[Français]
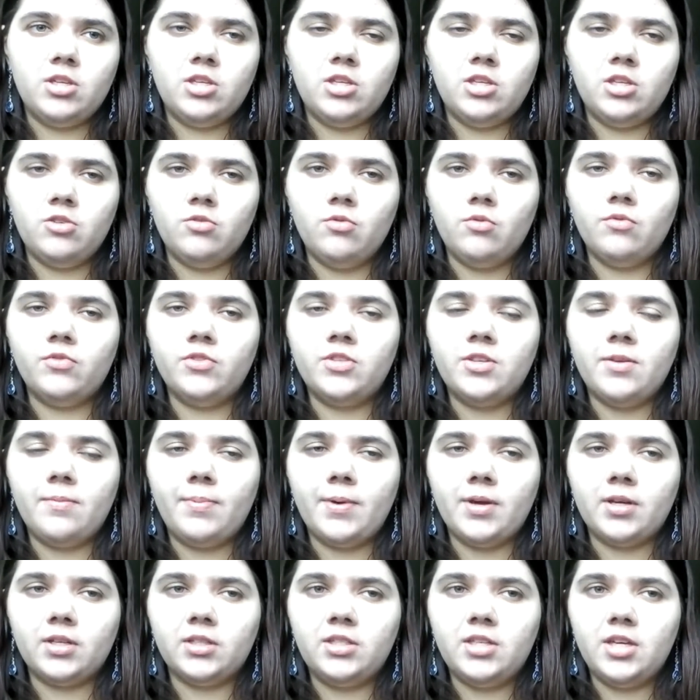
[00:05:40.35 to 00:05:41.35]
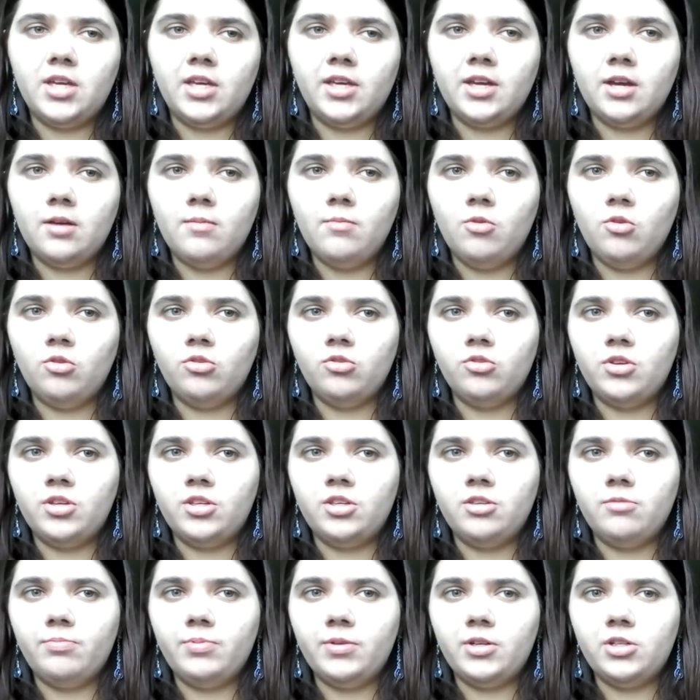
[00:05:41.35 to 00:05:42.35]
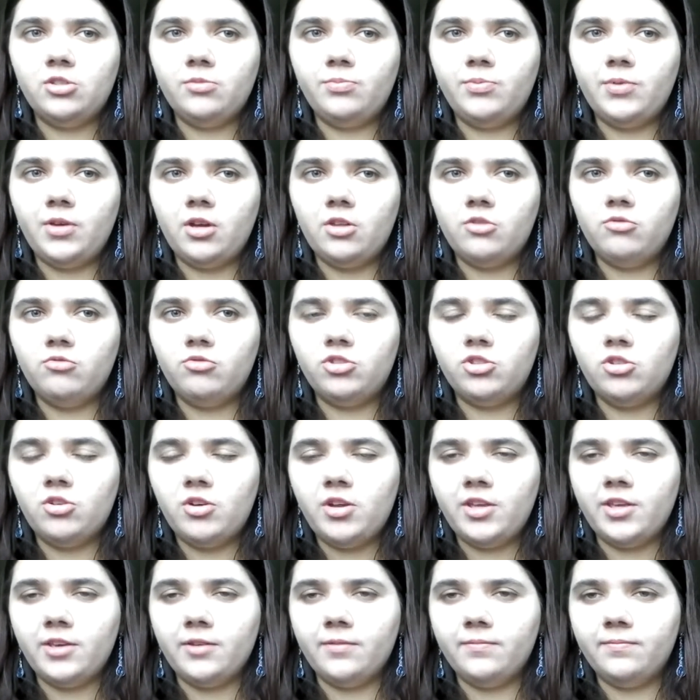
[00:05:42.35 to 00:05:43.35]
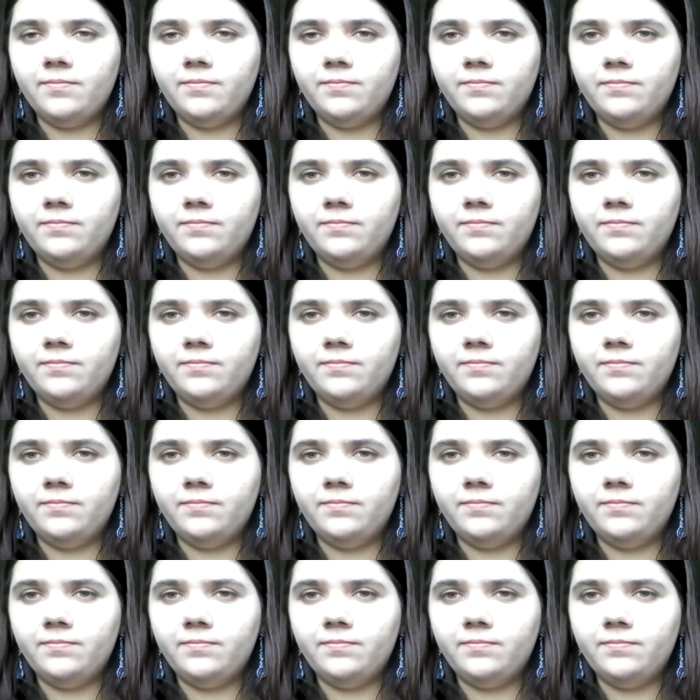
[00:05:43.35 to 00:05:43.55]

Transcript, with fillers: qui eux faisaient partie également de l'équipage des Pirates du Soleil.